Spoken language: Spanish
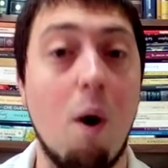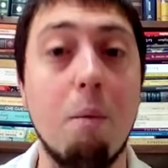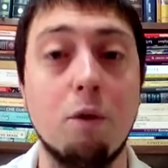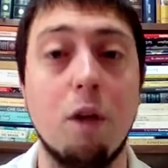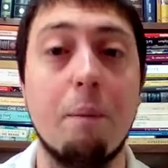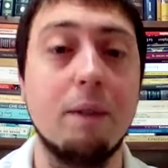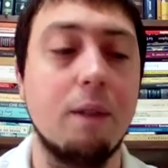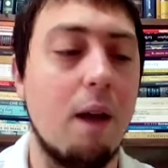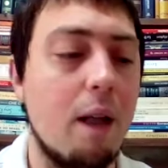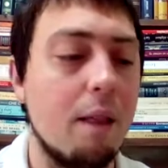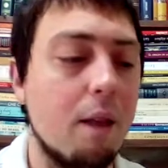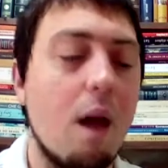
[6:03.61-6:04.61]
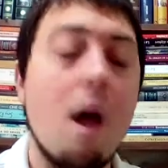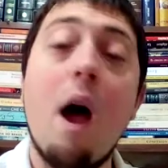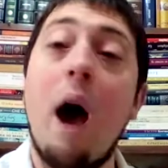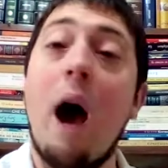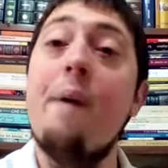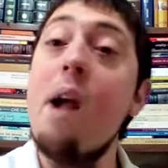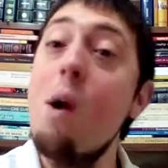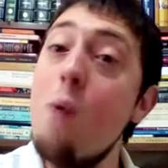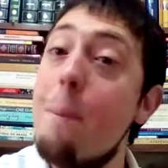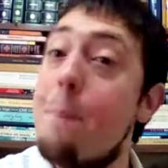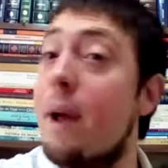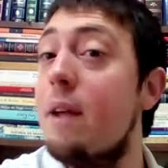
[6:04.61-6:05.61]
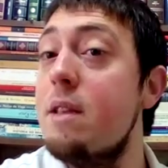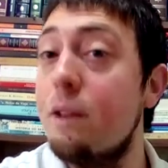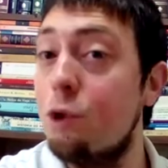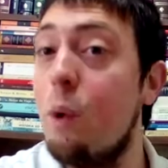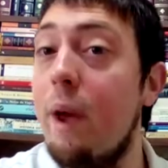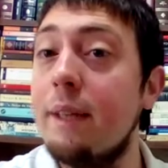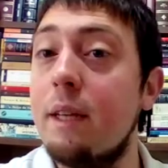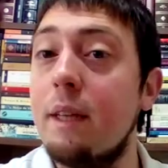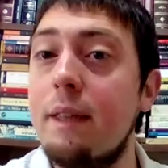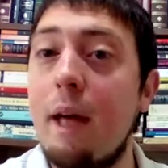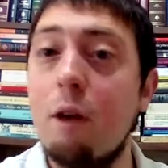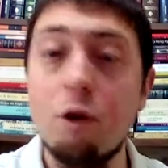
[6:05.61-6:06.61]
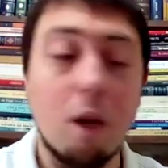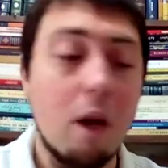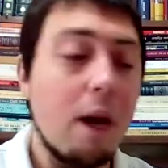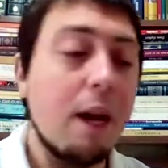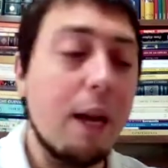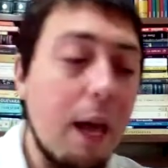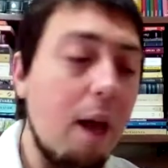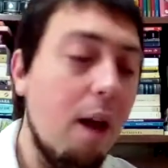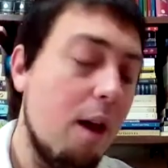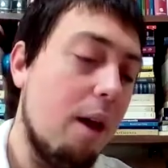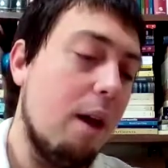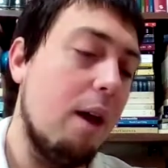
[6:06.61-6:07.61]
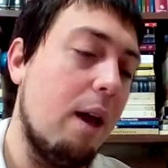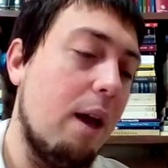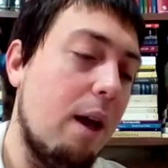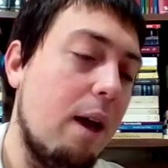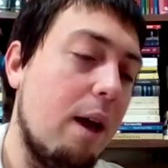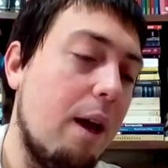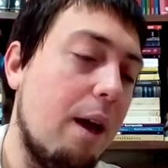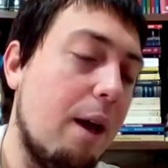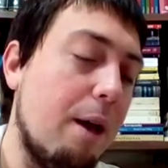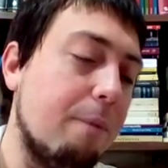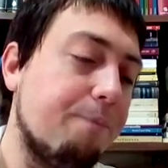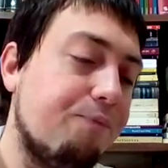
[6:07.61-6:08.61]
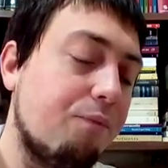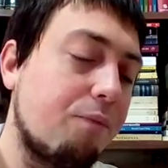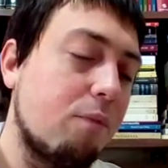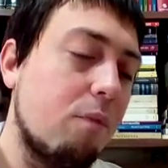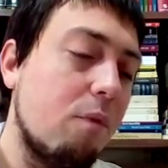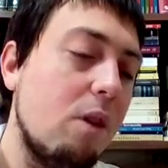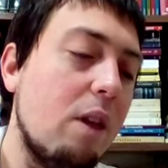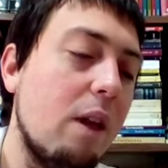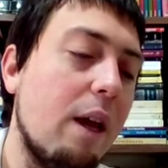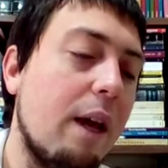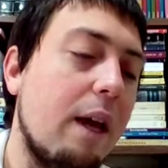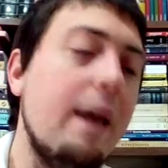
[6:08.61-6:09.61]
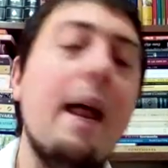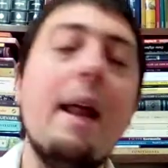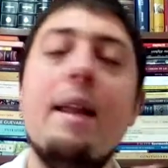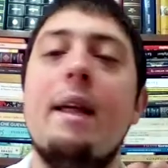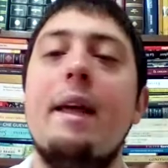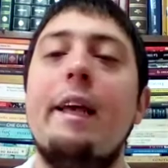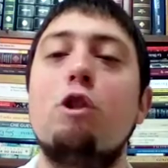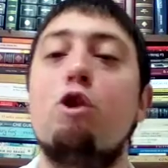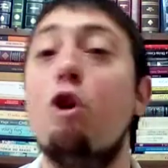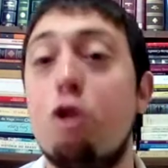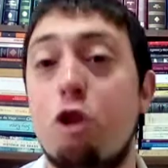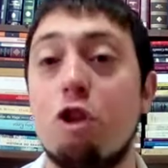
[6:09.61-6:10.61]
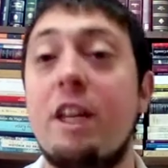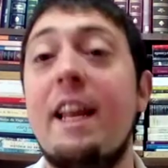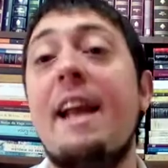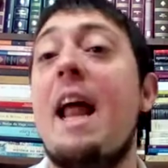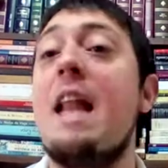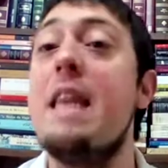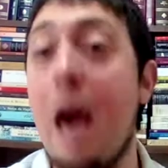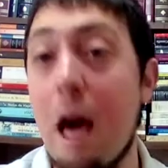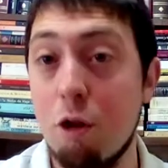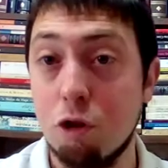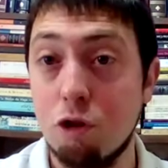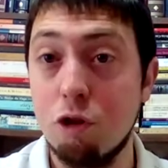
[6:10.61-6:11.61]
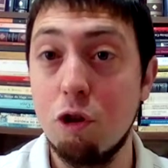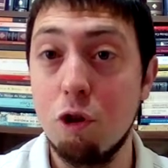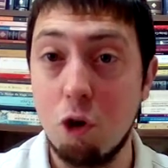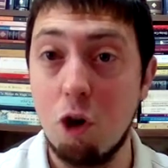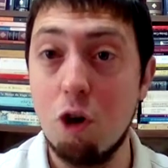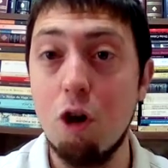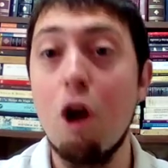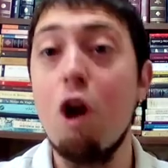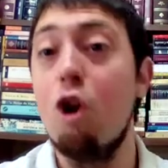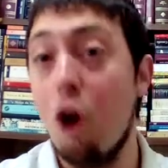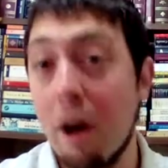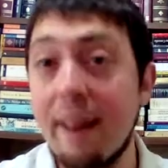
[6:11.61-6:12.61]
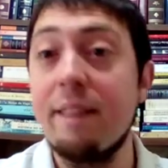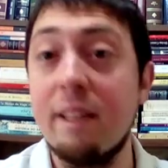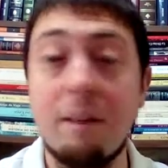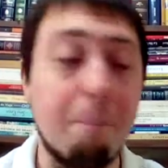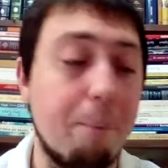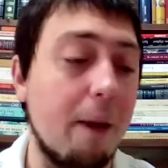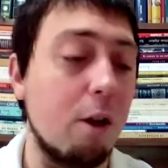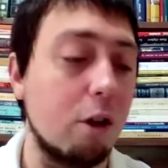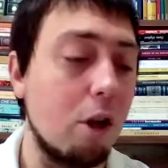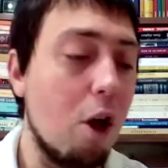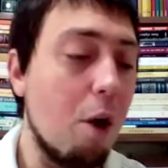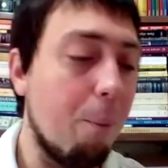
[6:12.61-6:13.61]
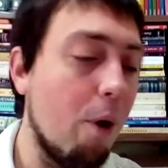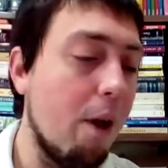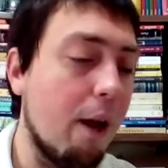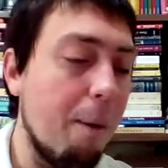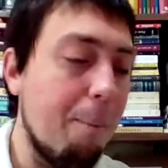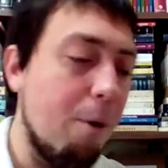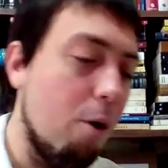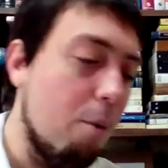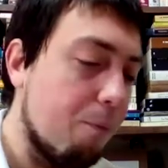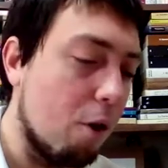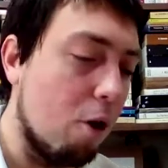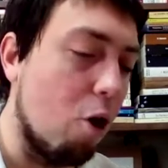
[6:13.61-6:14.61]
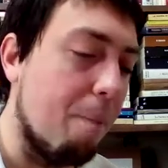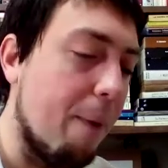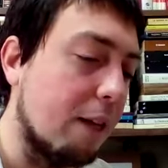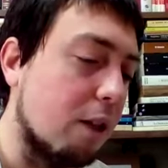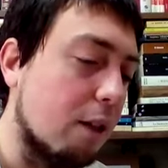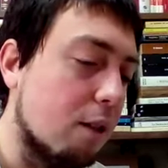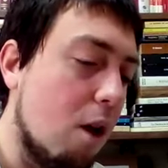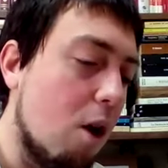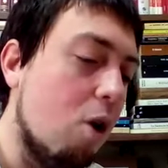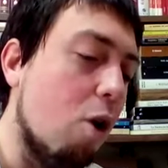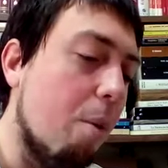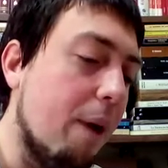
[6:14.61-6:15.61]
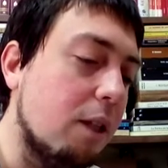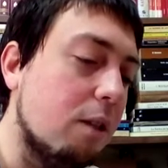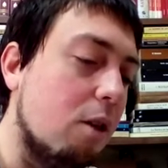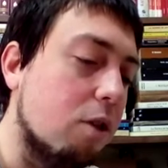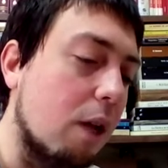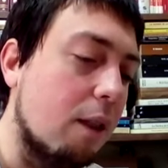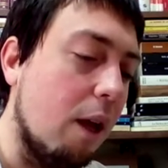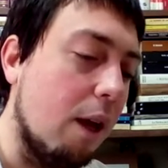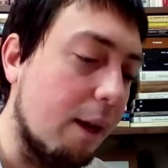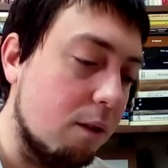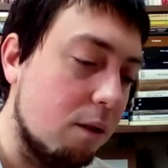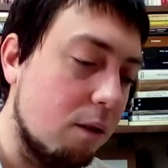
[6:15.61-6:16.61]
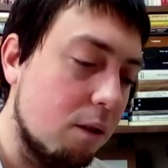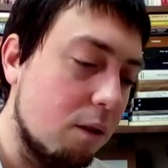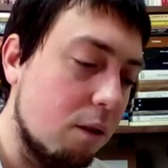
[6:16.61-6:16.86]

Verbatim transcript: vamos a ver más adelante, había algunas pequeñas ciudades-estados que, eh, que eran eh, socios, eran aliados con los grandes imperios. Por ejemplo, los mayas. Los mayas y los aztecas